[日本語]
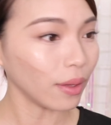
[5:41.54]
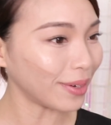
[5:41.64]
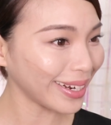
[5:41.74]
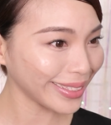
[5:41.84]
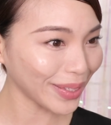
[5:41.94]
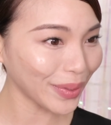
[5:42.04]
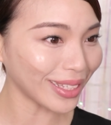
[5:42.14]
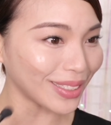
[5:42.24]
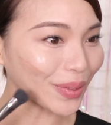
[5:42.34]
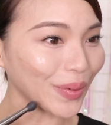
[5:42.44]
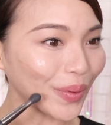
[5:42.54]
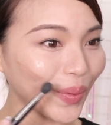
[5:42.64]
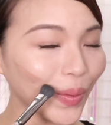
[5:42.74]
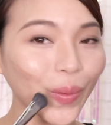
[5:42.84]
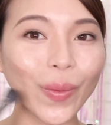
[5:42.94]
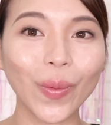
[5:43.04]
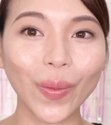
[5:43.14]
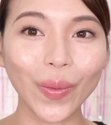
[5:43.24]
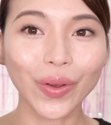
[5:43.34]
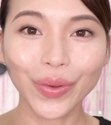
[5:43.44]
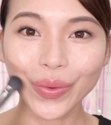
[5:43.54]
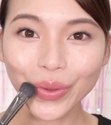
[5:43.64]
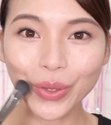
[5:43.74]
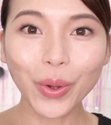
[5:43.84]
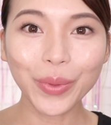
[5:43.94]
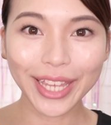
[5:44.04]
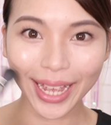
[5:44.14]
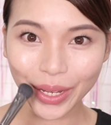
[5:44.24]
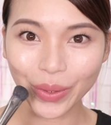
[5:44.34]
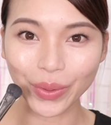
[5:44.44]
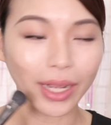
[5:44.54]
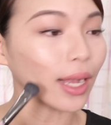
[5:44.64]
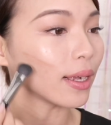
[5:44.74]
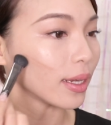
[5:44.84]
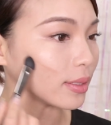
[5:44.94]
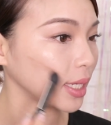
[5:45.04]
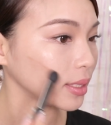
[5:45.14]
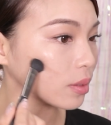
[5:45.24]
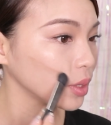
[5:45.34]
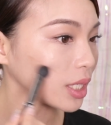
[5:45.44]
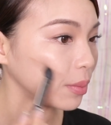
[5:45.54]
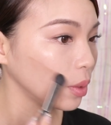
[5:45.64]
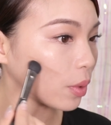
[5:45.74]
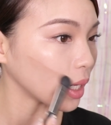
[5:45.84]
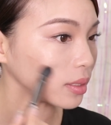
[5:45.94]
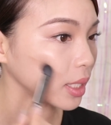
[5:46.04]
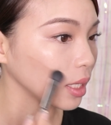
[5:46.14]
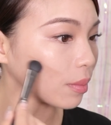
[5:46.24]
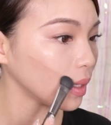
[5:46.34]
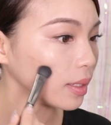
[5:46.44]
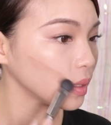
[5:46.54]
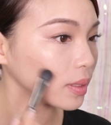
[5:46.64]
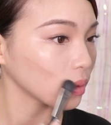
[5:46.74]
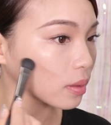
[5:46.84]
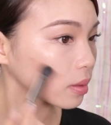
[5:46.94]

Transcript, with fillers: 笑った時にちょうどこうくぼみに入るような感覚ですこちらもぼかしていきます